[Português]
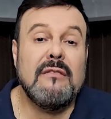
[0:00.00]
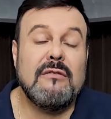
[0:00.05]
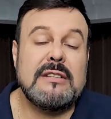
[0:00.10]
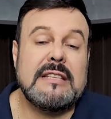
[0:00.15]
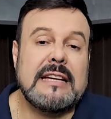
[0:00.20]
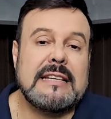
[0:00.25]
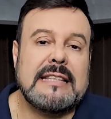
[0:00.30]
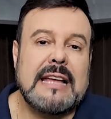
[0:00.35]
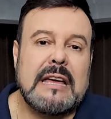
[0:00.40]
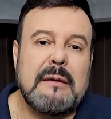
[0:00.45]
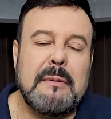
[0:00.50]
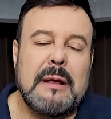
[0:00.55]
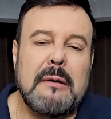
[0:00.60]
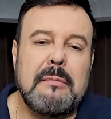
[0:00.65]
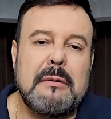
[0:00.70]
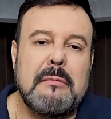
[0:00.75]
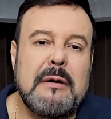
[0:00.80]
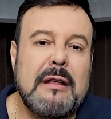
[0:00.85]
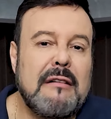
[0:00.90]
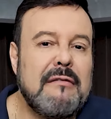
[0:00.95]
Você que está aqui pela
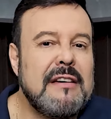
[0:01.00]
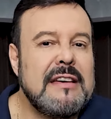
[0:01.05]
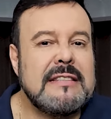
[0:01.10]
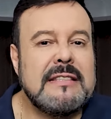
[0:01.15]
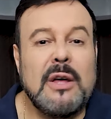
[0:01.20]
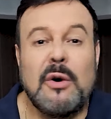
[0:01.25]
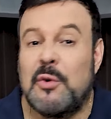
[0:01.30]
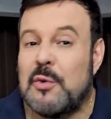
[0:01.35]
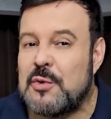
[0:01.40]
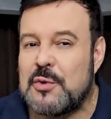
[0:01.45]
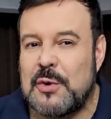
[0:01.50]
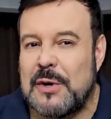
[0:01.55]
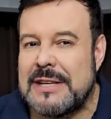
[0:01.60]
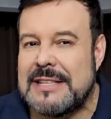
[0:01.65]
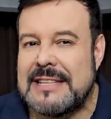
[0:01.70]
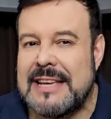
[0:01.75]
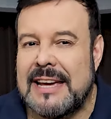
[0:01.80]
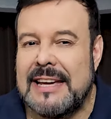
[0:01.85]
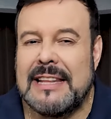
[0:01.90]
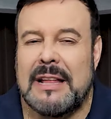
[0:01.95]
primeira vez, não nos
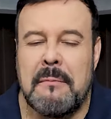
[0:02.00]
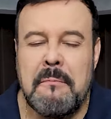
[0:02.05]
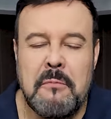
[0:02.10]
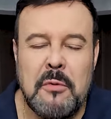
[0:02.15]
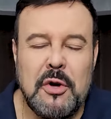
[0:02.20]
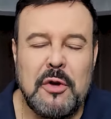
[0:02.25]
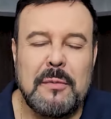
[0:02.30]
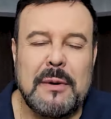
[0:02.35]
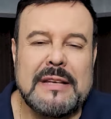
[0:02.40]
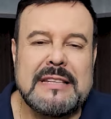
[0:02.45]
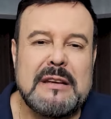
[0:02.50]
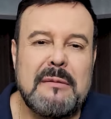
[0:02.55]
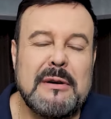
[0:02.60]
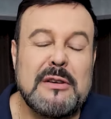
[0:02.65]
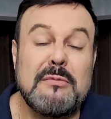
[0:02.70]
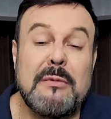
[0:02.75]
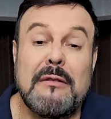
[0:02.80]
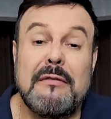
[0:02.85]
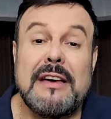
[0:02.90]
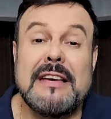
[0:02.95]
conhecia ainda, muito prazer
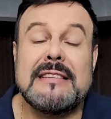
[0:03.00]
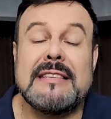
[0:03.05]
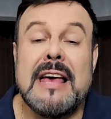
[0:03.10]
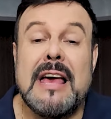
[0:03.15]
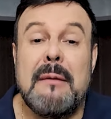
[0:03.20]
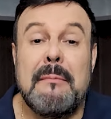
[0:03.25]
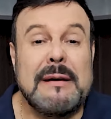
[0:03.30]
mais uma vez,